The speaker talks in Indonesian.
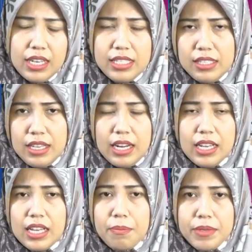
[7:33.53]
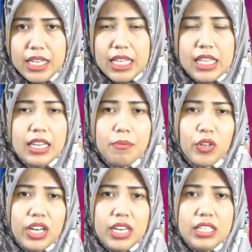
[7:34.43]
Nah, gara-gara penyakit tidak
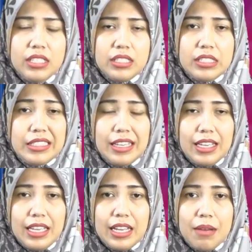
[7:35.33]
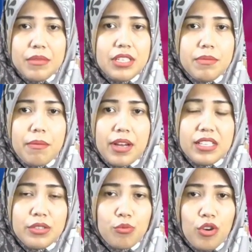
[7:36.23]
menular ini sehingga
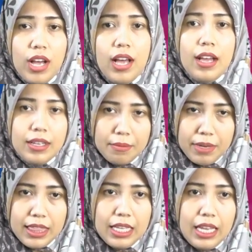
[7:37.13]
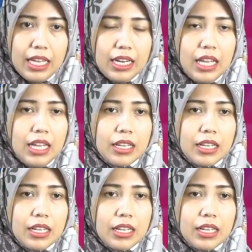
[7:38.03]
menyebabkan sebuah kematian.